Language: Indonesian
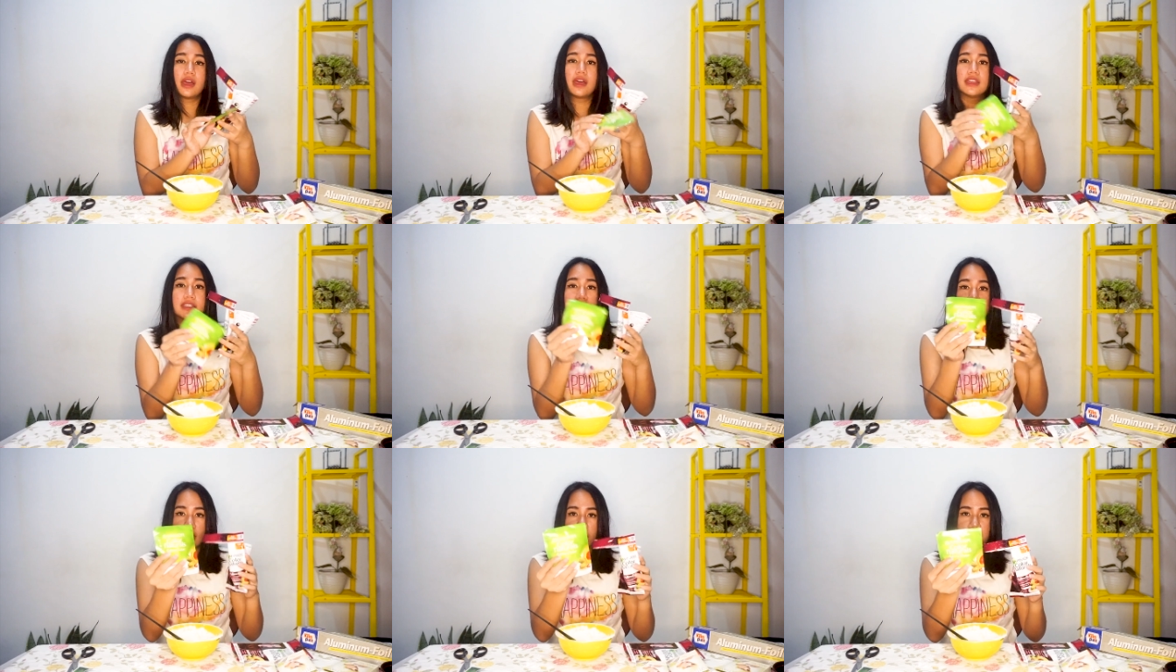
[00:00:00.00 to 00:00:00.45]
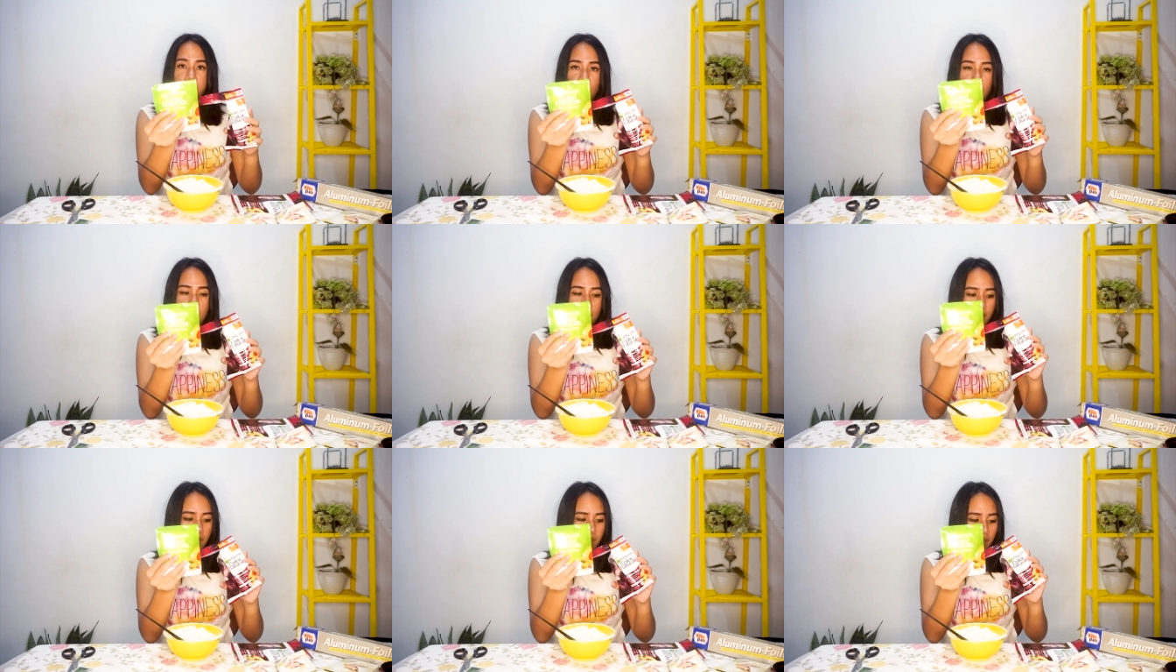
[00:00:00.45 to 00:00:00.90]
gel
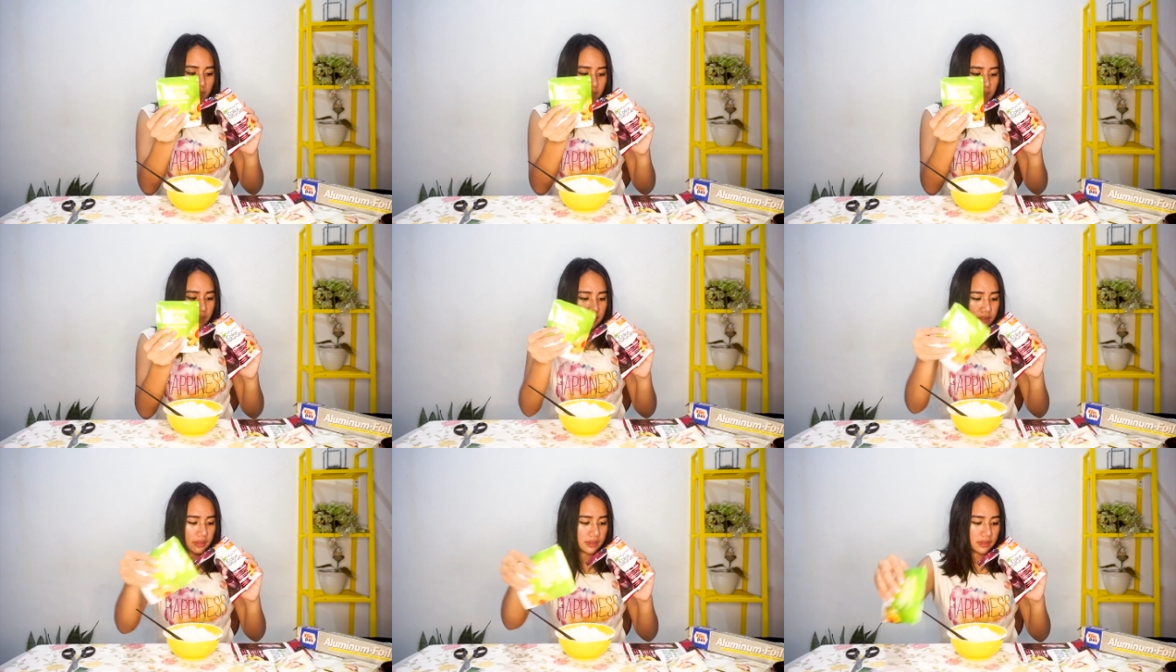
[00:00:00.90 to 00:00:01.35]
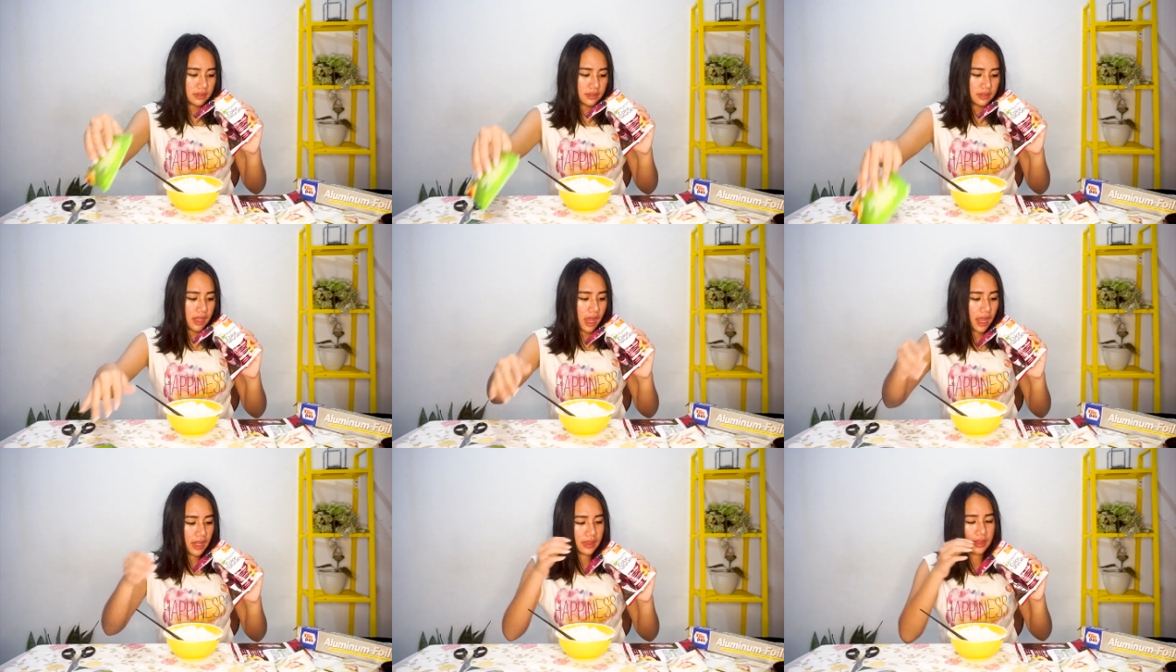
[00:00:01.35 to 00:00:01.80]
perwarna
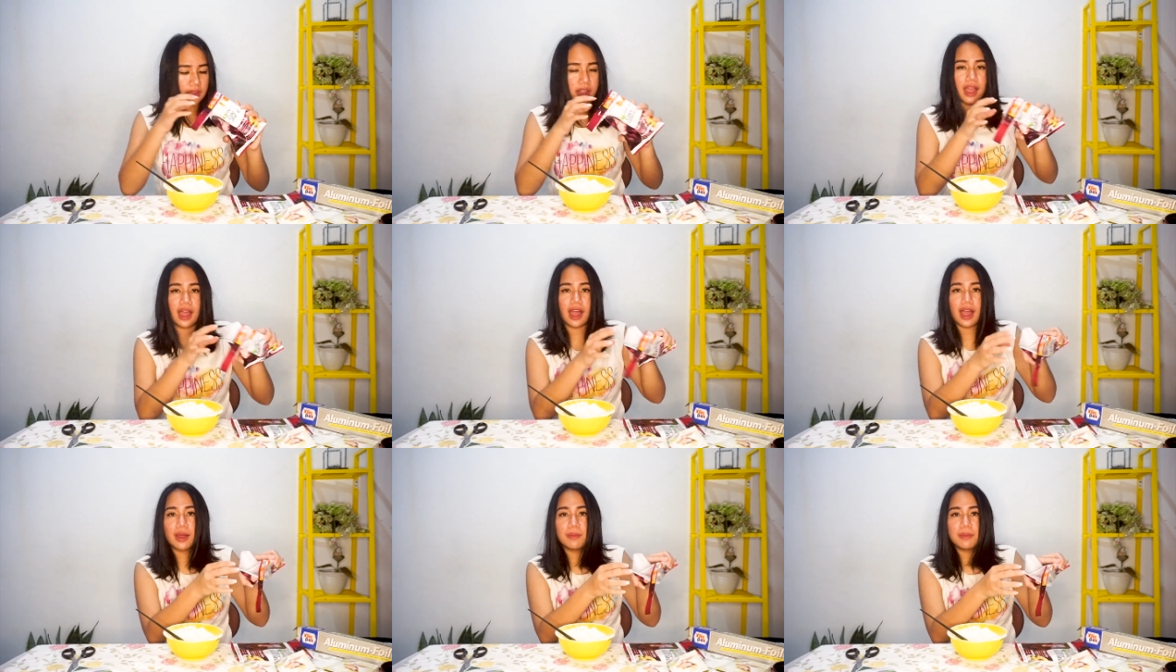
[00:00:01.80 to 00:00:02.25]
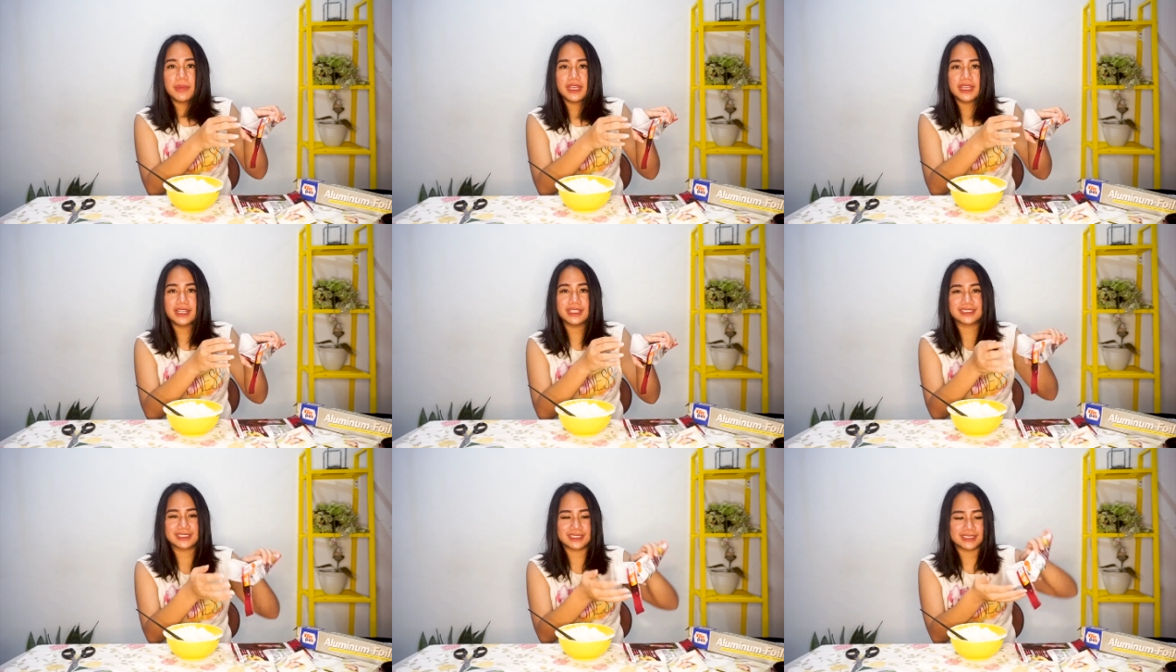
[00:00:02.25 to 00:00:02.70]
dan
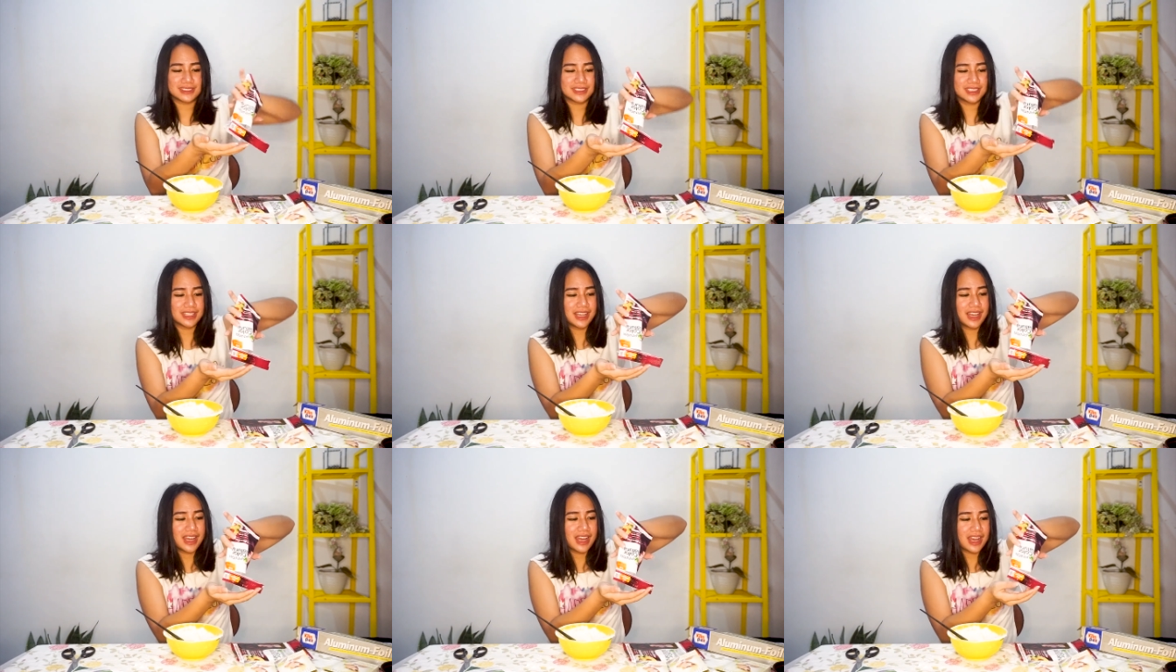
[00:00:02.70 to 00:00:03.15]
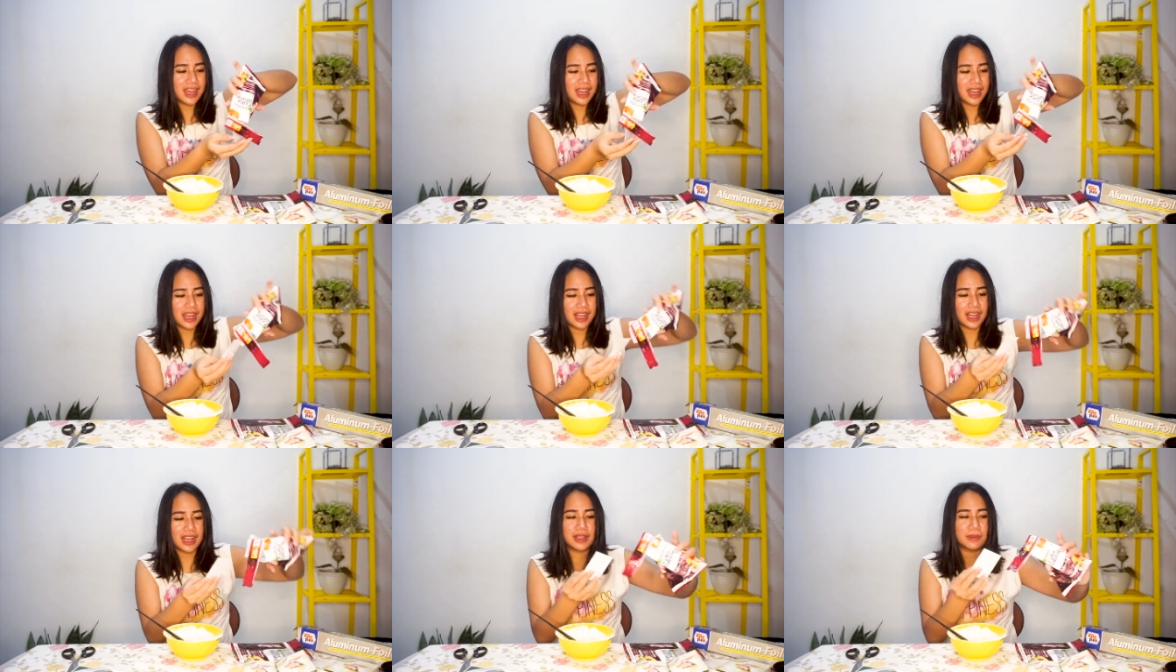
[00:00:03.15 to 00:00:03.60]
abis
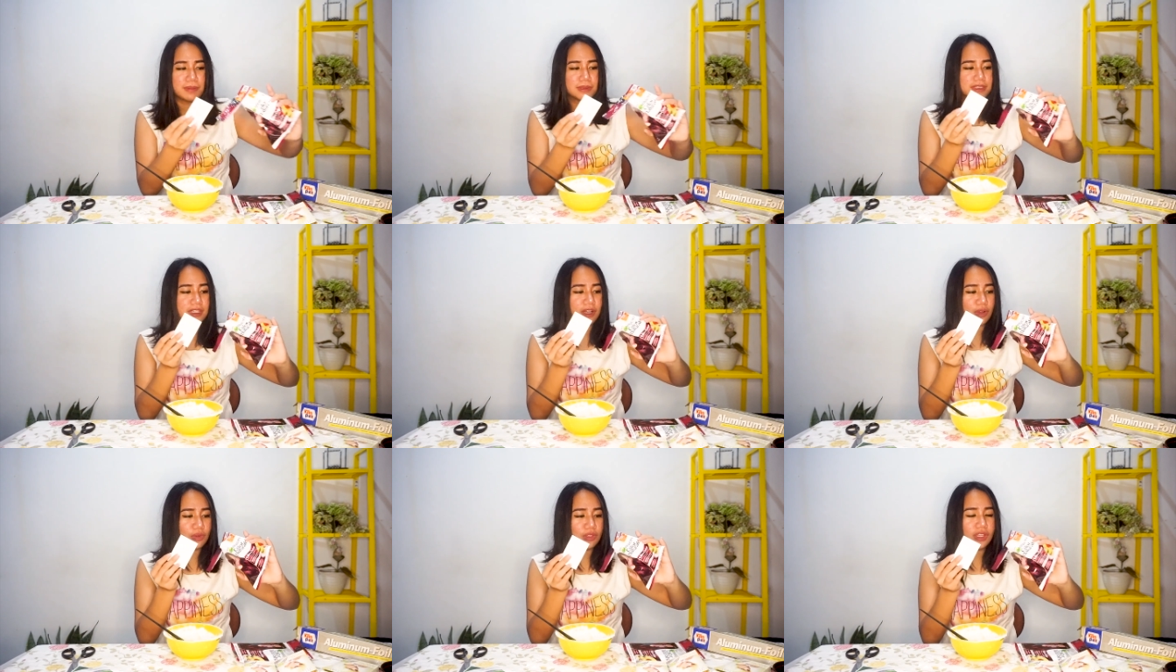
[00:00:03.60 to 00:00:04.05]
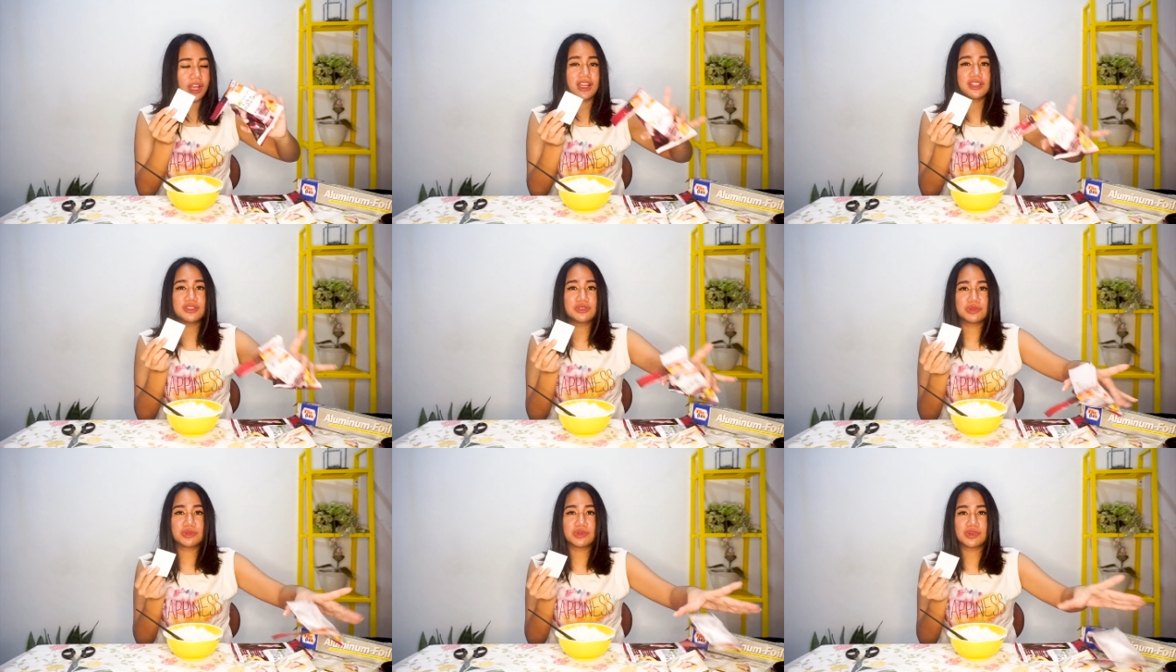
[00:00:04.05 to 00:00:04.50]
gak dapat sarung tangan
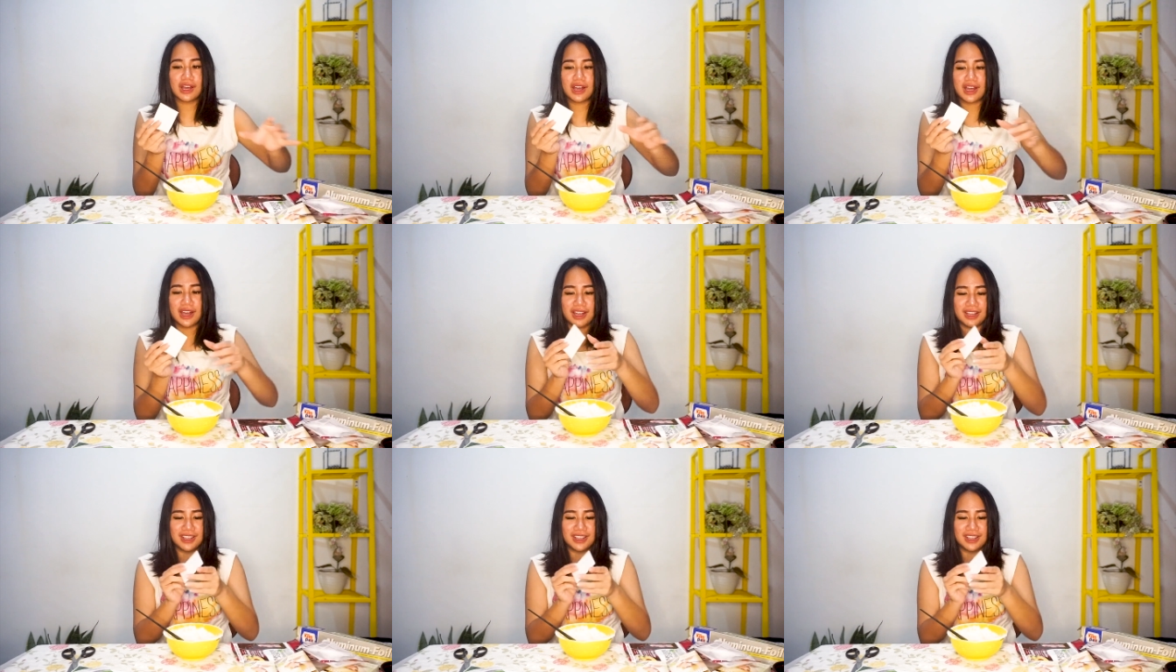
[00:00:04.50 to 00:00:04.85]
juga